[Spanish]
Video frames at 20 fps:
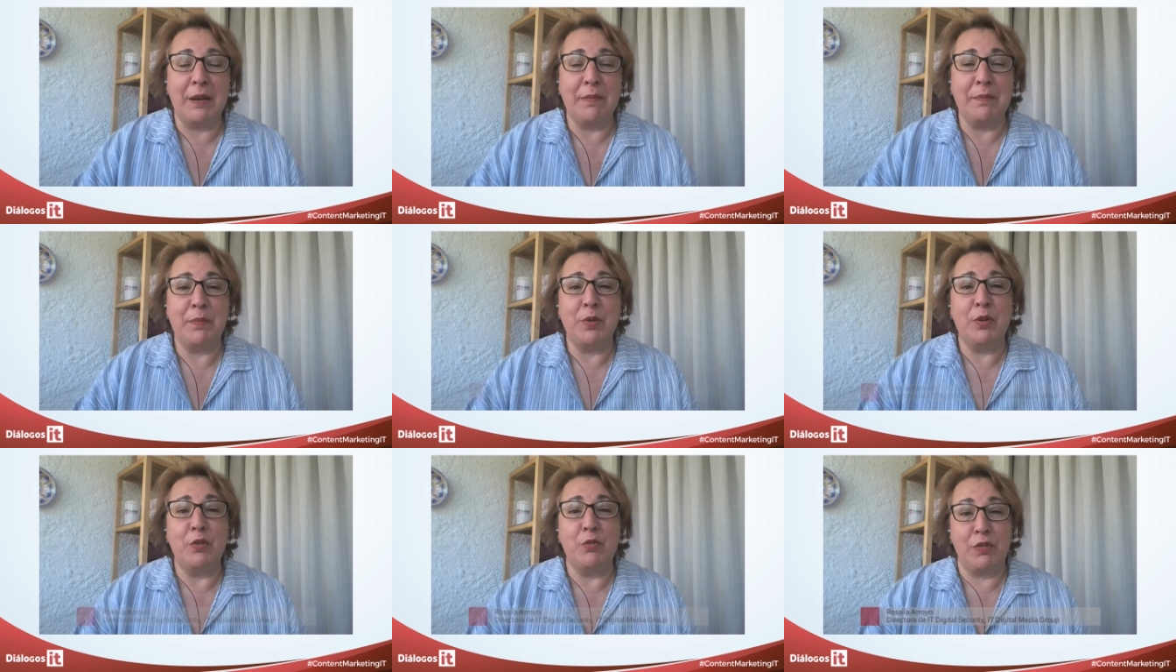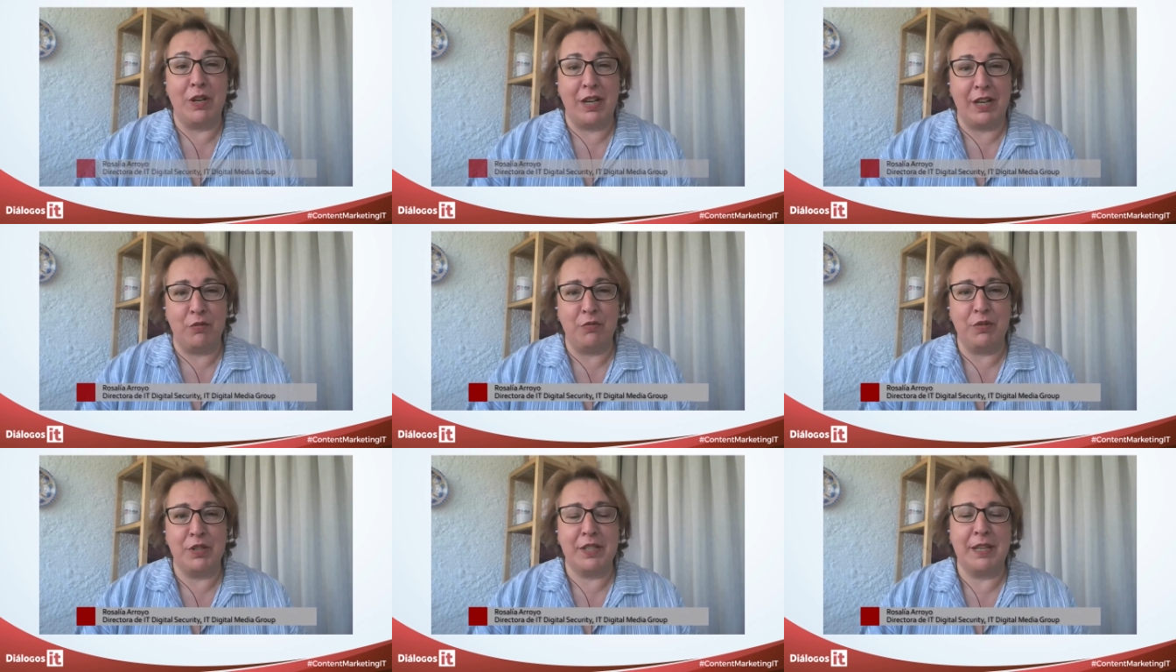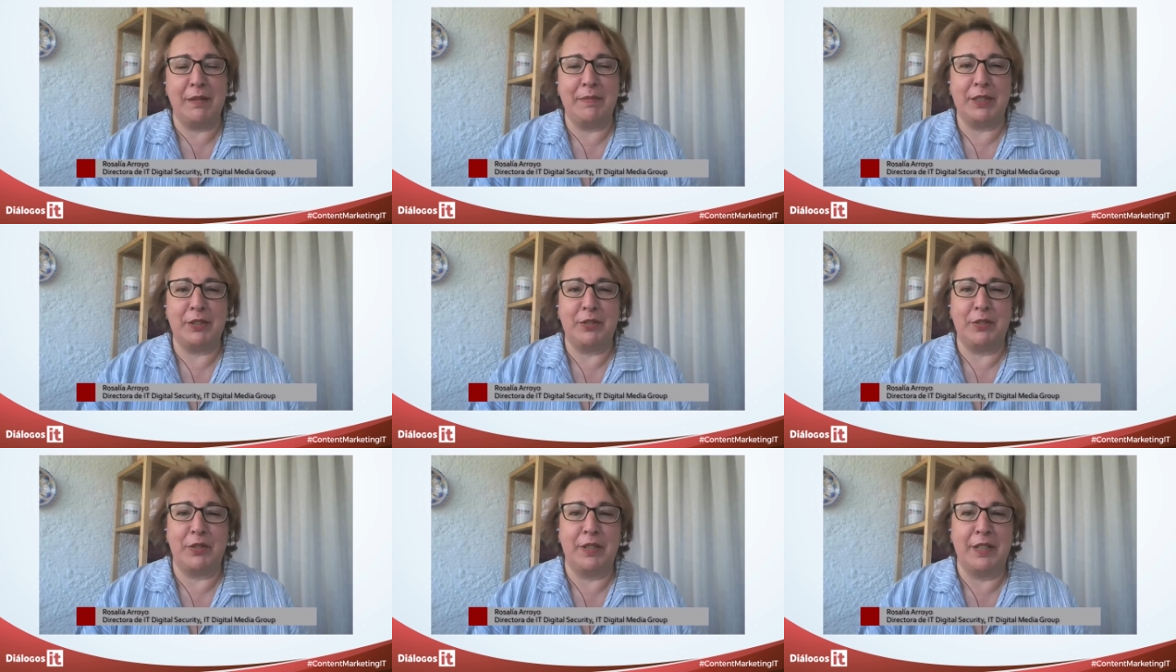campo, una encuesta
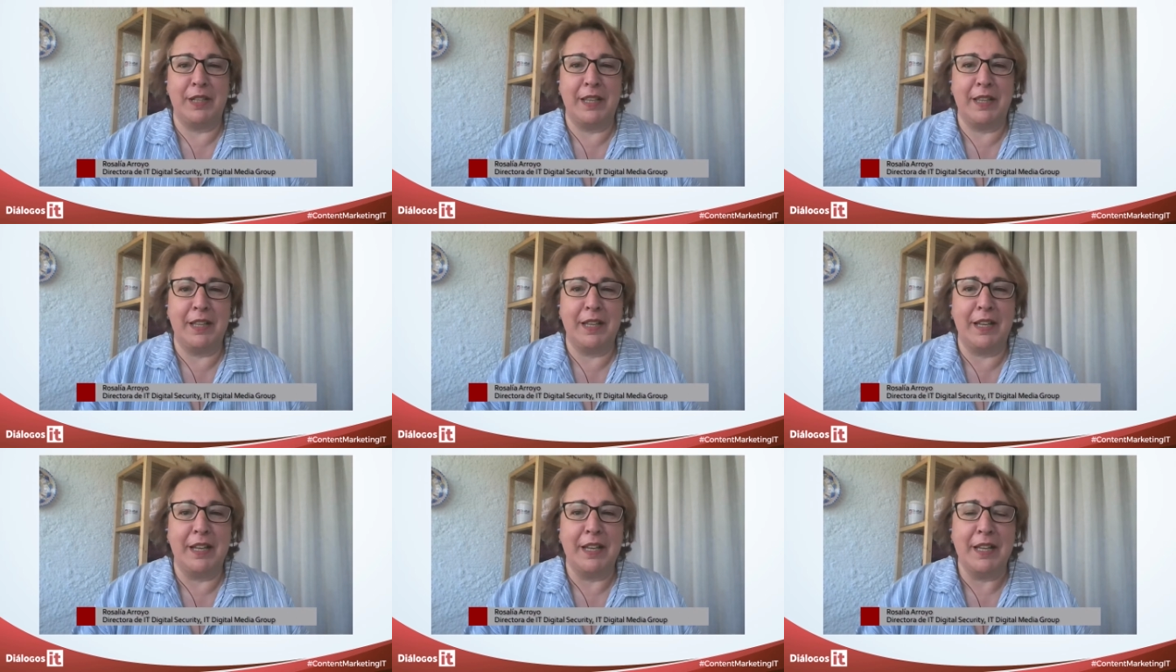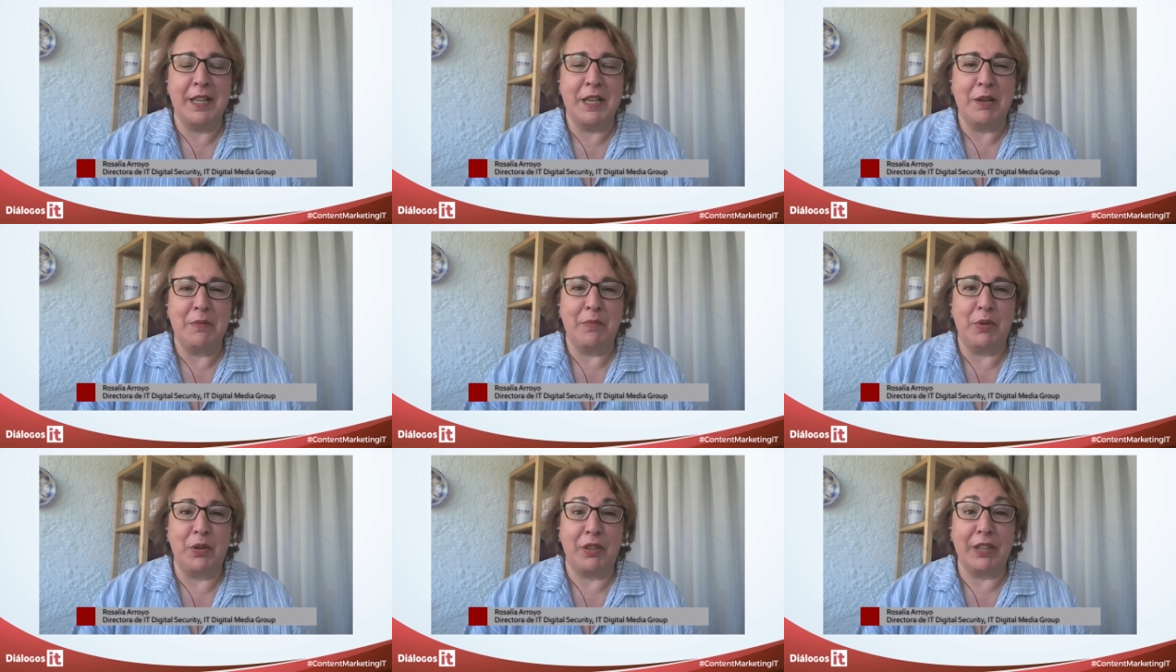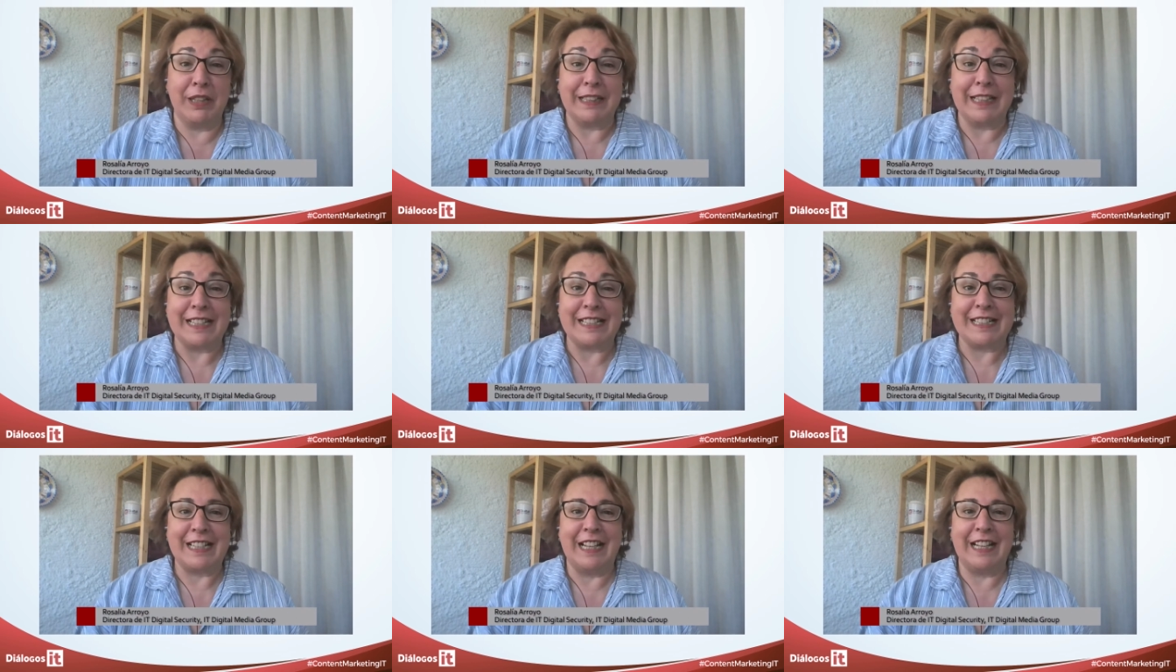patrocinada por
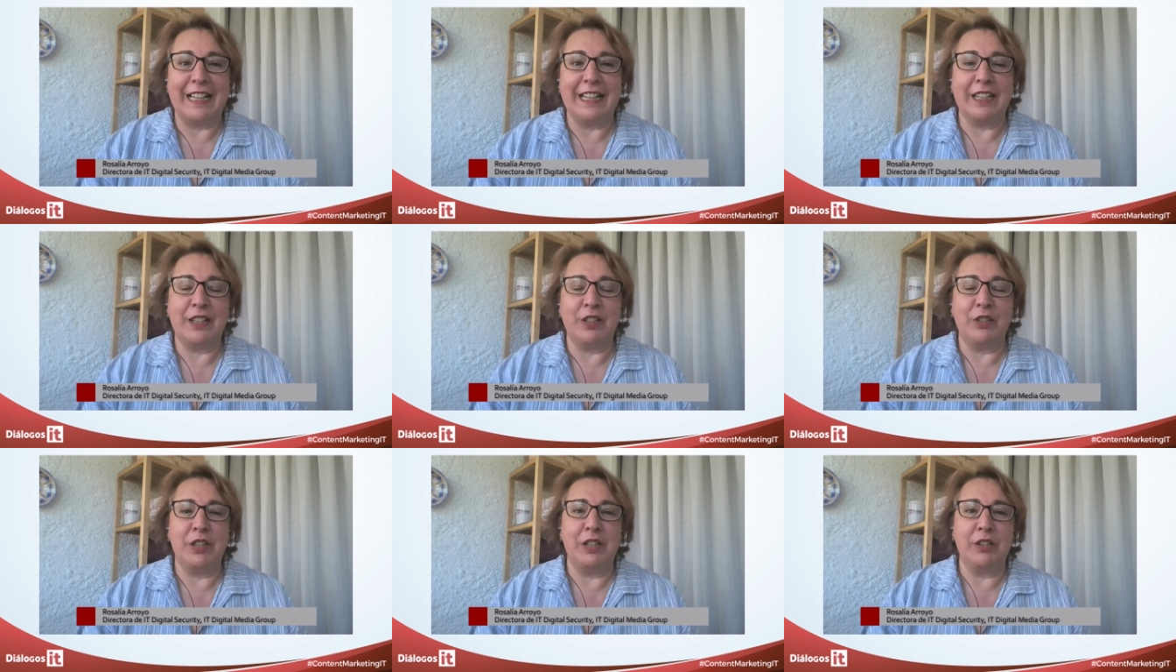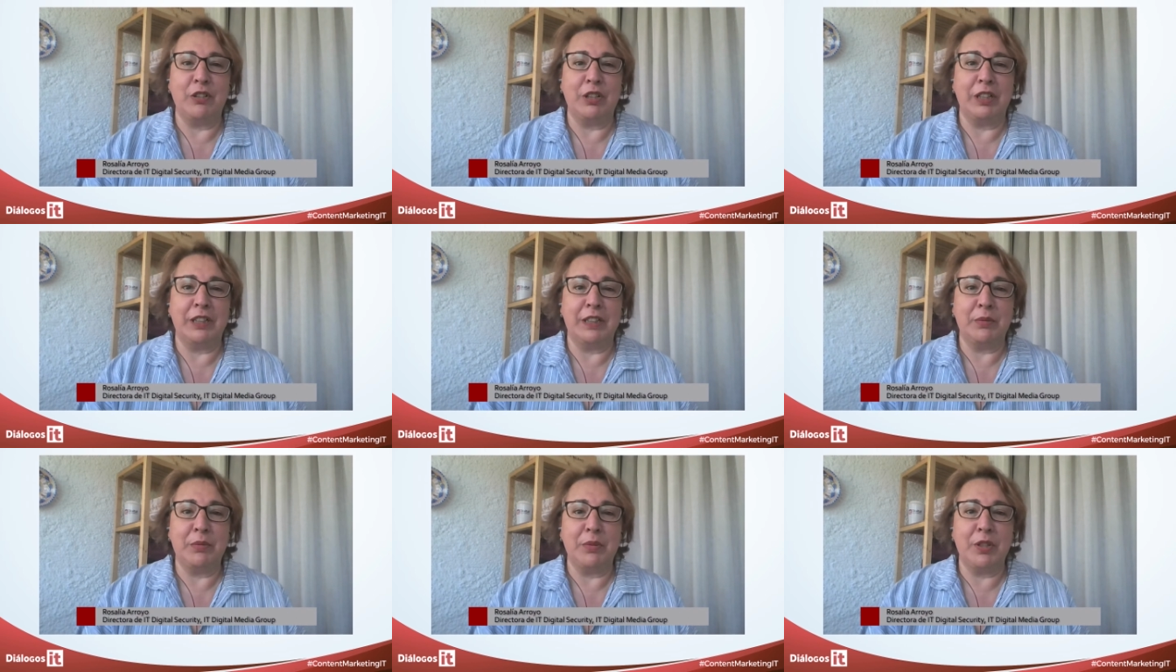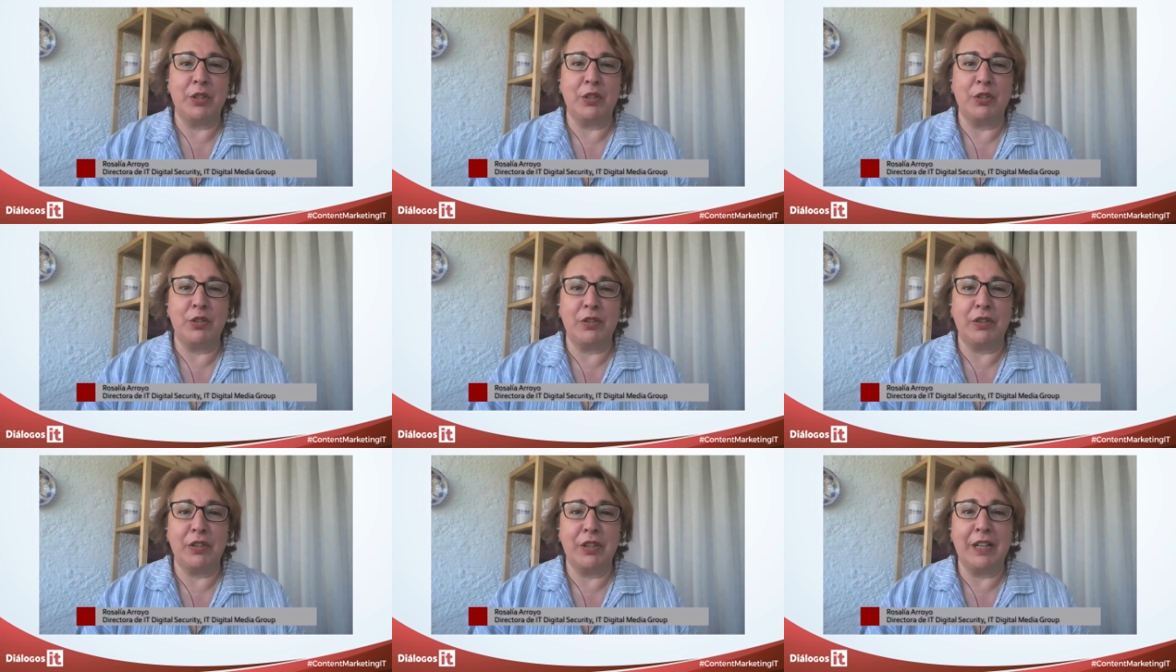Zscaler con el objetivo
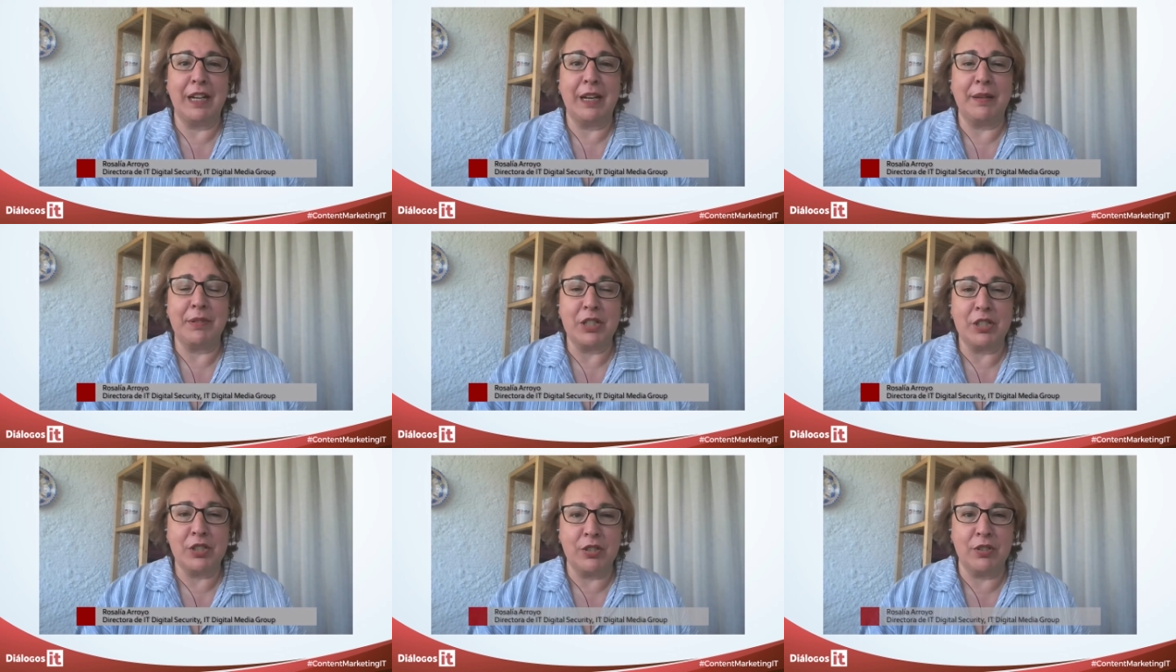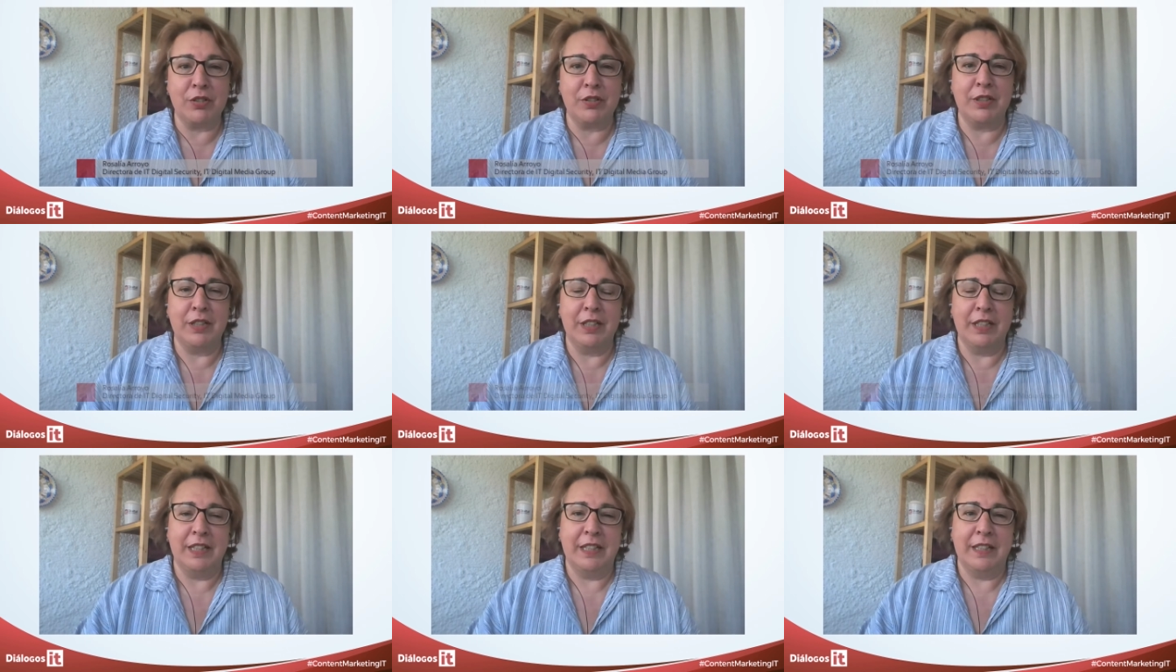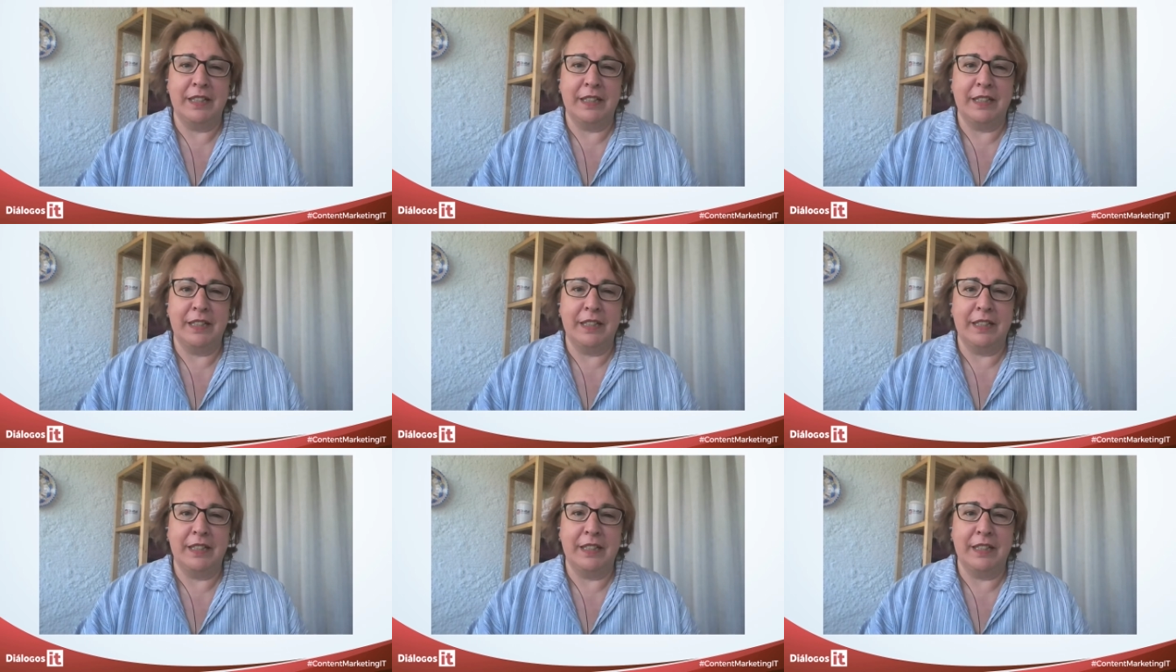de conocer la visión